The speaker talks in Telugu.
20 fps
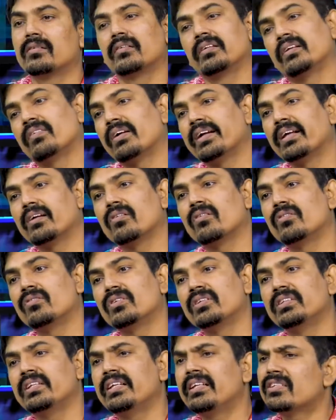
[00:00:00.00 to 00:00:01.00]
అంటాం రివార్డ్ ఎక్కువ
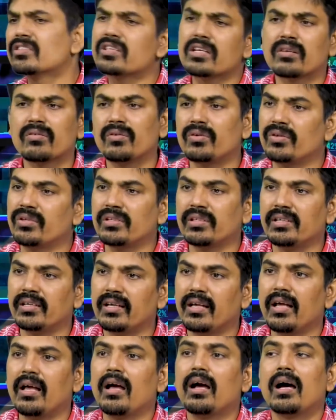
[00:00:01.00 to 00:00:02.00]
ఉంటుంది రిస్క్ ఎక్కువ
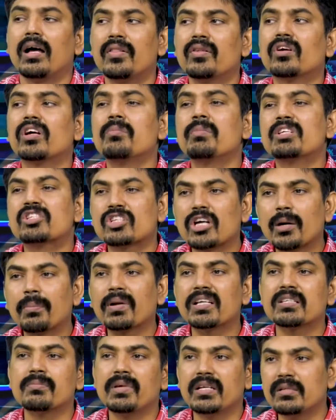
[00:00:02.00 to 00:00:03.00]
ఉంటుంది అందుకని మీ స్టాప్
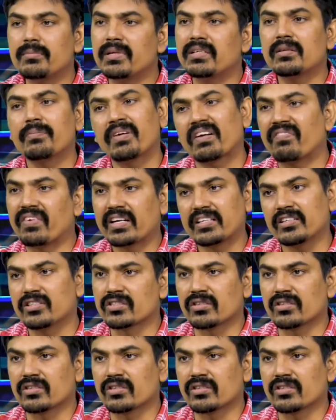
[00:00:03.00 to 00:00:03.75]
లాస్ మేనేజ్మెంట్ పర్ఫెక్ట్